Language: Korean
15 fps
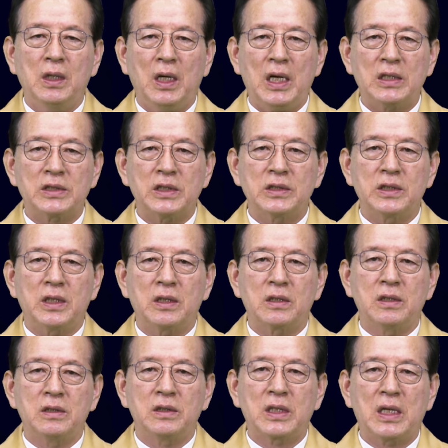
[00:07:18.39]
학생들의
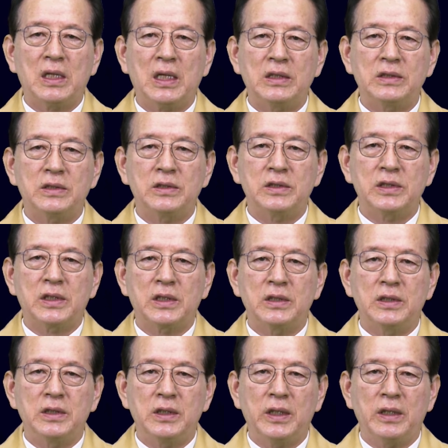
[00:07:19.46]
건강 안전을
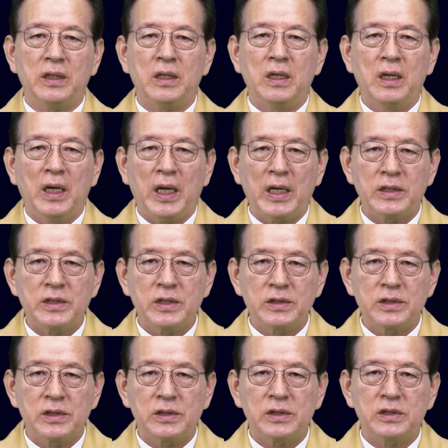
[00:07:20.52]
지키는 일에
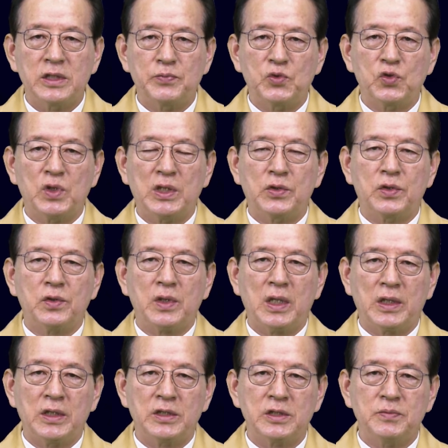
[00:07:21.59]
행정력을 집중하도록
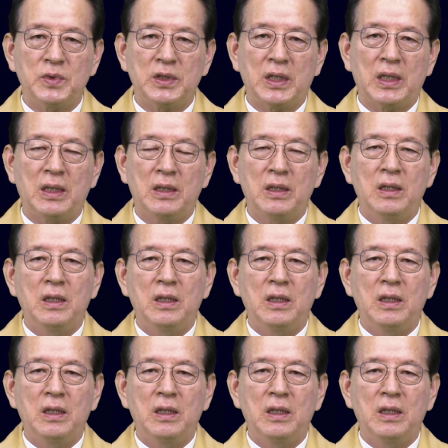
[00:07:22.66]
하겠습니다.